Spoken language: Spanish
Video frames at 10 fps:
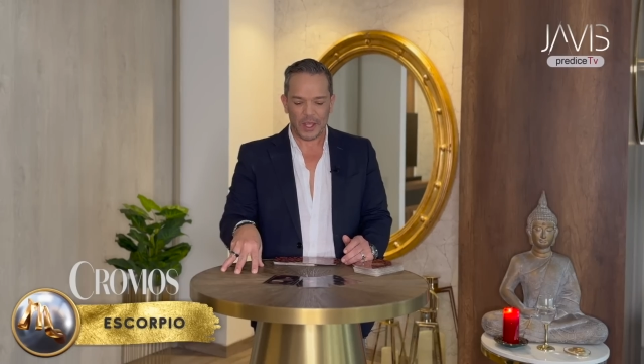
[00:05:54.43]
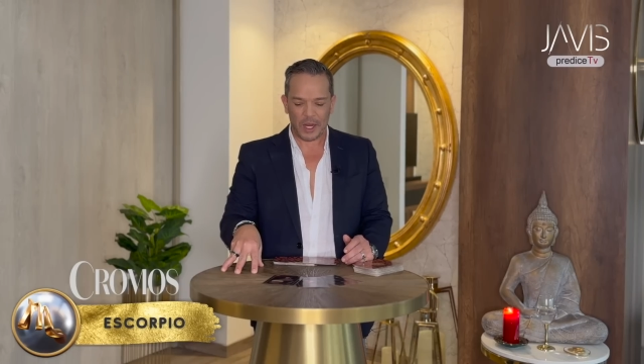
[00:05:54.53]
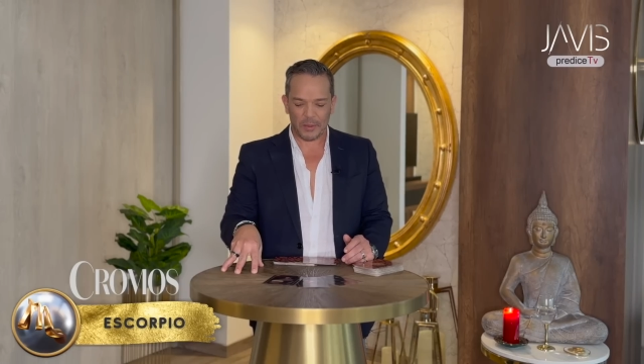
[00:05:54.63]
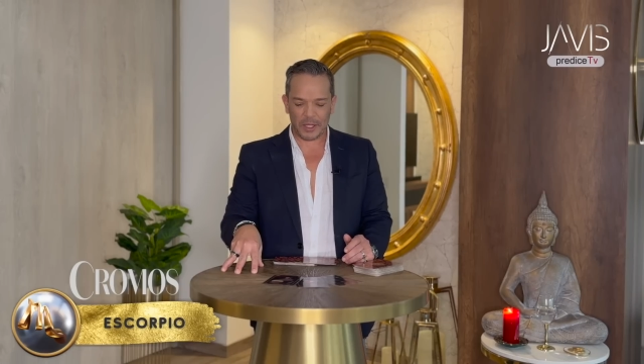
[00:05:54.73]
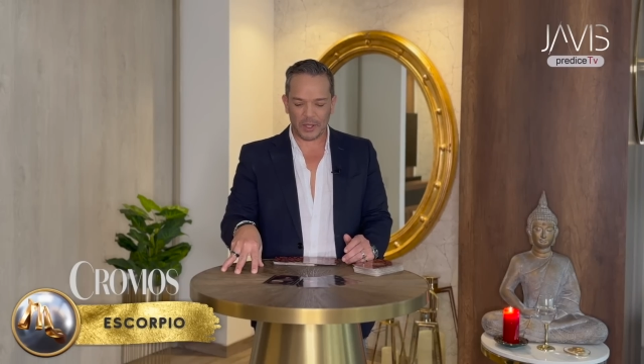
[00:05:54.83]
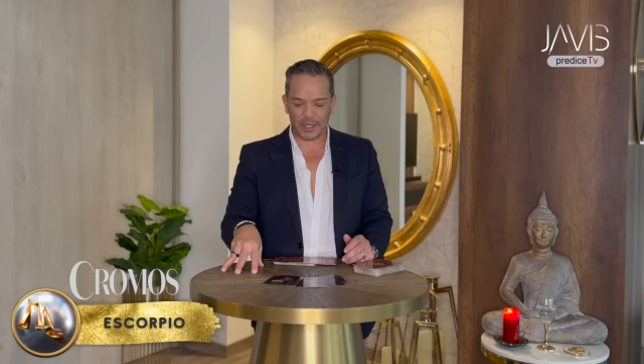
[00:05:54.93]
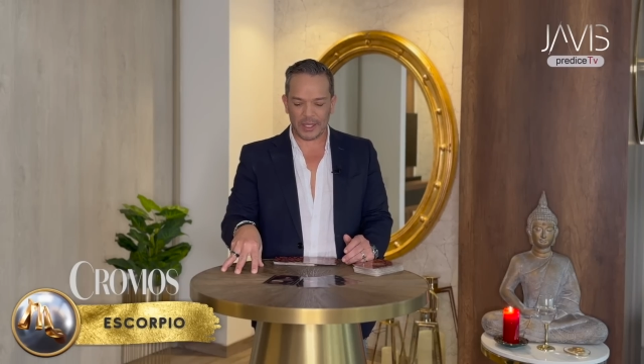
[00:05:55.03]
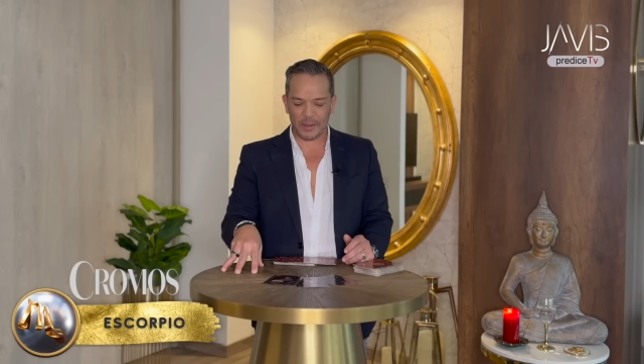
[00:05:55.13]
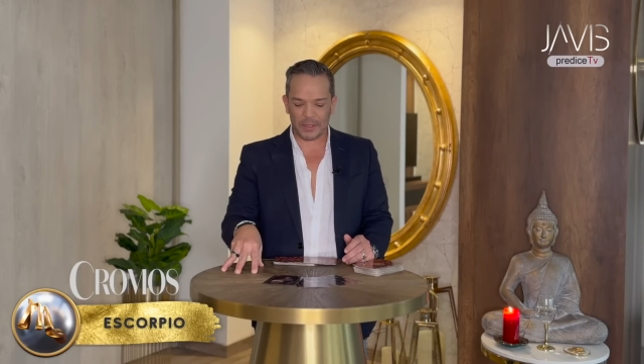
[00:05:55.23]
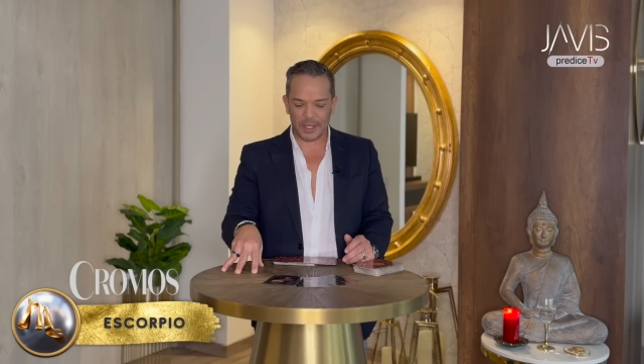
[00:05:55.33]
El numerito que
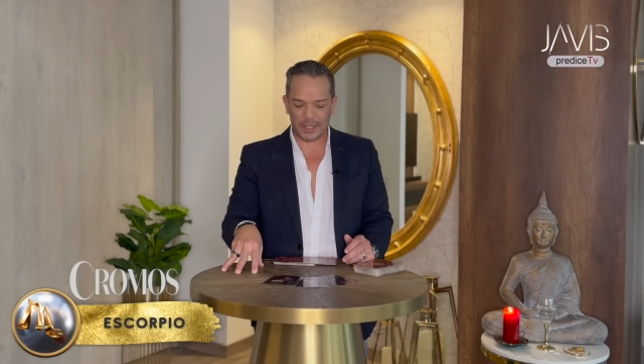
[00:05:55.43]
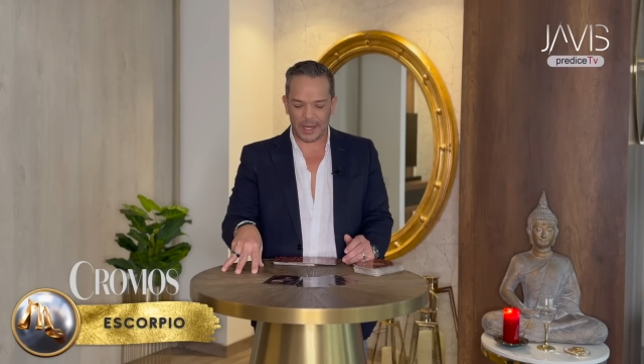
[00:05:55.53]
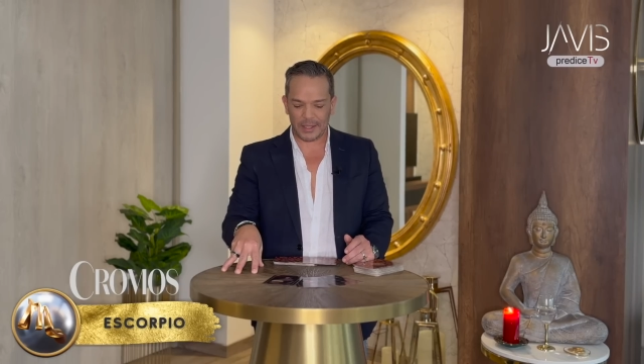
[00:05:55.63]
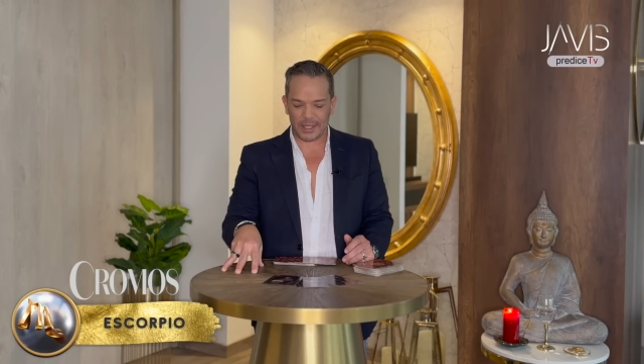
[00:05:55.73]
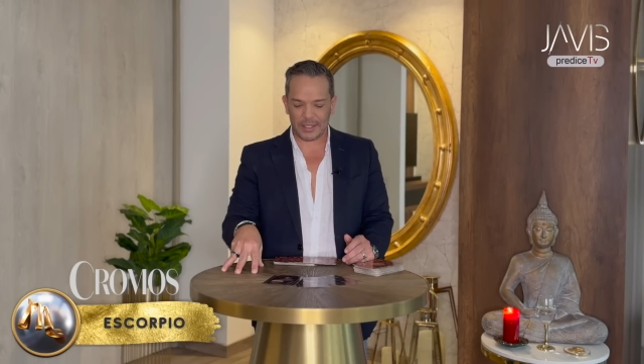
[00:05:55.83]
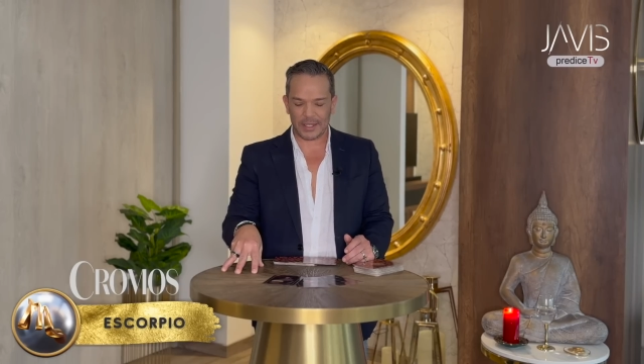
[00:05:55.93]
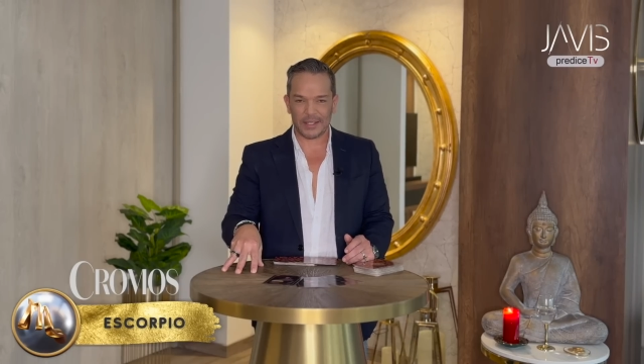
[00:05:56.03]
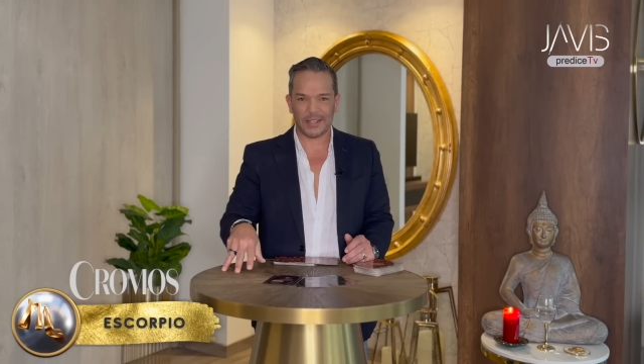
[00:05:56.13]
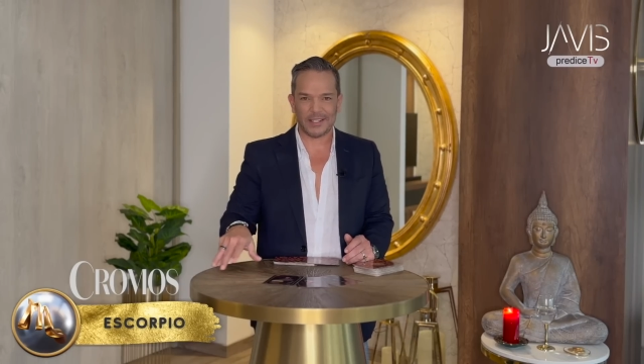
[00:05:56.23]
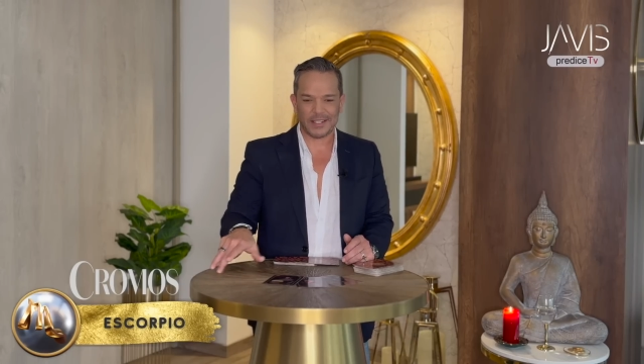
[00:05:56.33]
tenemos es el
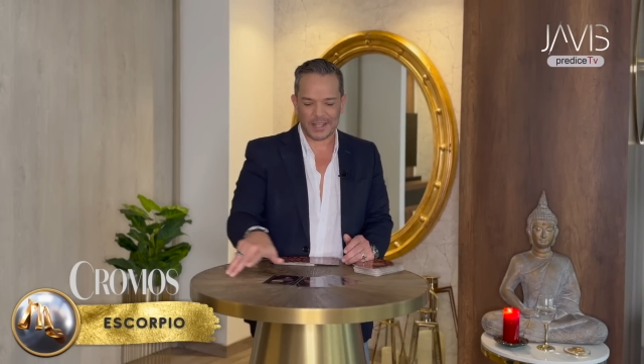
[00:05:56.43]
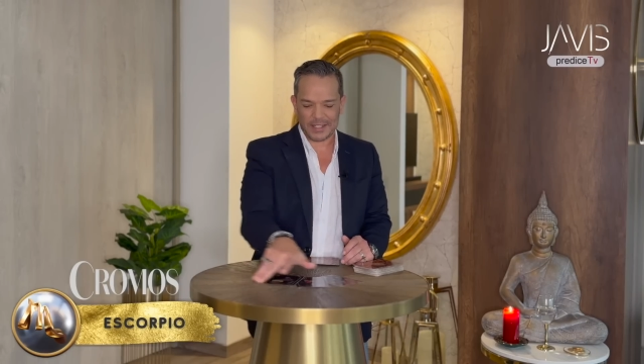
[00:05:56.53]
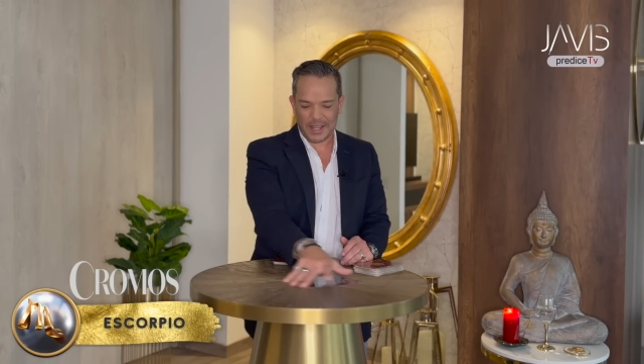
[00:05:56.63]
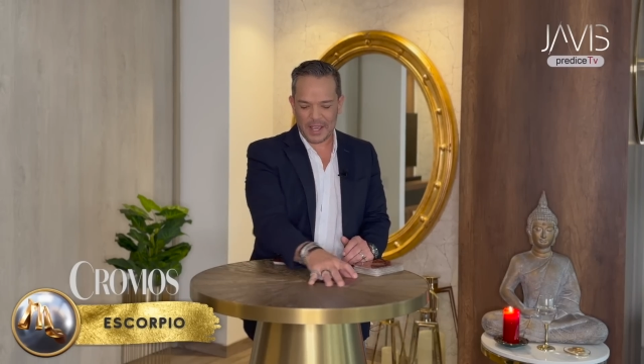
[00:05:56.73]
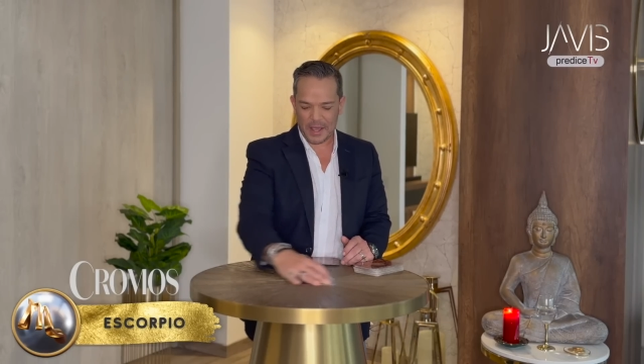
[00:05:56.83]
1616.